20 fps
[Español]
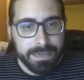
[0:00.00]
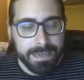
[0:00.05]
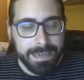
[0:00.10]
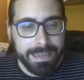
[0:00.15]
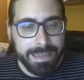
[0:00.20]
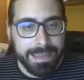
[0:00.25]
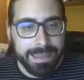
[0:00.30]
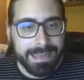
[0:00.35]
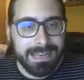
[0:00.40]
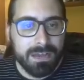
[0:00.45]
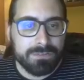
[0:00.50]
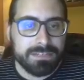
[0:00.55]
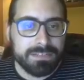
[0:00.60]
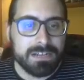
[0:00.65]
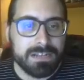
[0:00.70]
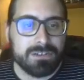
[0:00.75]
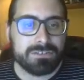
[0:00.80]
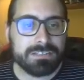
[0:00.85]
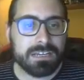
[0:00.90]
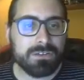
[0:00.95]
Eh, la
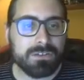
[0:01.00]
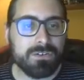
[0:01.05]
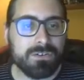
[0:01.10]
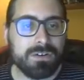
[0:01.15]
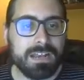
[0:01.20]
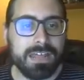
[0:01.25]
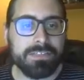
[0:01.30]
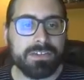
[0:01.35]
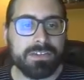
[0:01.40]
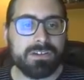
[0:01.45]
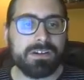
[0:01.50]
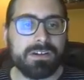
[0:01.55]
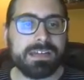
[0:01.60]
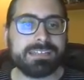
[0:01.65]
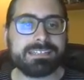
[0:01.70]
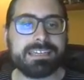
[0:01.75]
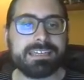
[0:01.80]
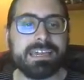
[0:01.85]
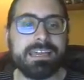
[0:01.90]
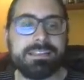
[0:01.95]
otra cosa con Gladio
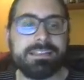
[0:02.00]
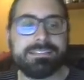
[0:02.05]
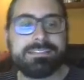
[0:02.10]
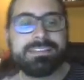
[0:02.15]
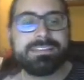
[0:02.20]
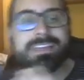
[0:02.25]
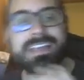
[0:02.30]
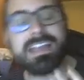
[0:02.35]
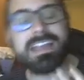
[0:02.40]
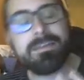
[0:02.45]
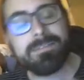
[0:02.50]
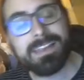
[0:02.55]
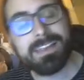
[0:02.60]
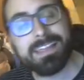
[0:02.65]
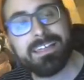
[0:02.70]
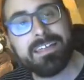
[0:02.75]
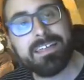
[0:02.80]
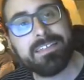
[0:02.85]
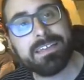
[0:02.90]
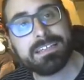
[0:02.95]
es que tiene
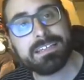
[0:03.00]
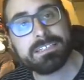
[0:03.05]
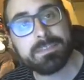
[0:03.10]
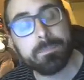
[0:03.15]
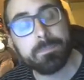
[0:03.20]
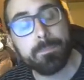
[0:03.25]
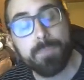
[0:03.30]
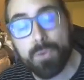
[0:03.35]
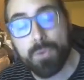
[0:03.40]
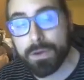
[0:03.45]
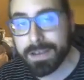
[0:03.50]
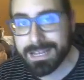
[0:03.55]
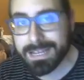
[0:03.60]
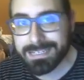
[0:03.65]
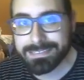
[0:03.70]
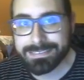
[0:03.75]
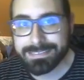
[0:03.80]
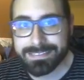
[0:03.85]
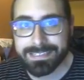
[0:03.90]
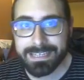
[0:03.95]
habilidades
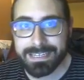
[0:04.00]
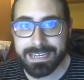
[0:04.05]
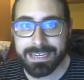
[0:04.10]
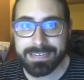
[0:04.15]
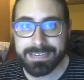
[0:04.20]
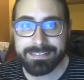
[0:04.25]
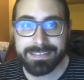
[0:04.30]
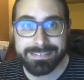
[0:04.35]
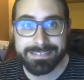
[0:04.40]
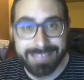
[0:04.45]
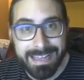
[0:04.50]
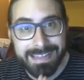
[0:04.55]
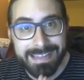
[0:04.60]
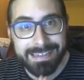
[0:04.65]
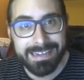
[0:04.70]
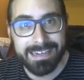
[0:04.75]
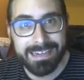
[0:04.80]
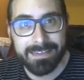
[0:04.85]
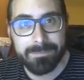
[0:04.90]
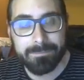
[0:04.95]
buenas de,
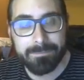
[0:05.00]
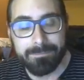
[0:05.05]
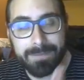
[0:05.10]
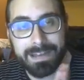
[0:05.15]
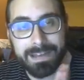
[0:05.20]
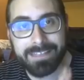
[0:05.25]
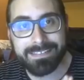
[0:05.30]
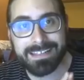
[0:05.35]
tanque, ¿vale?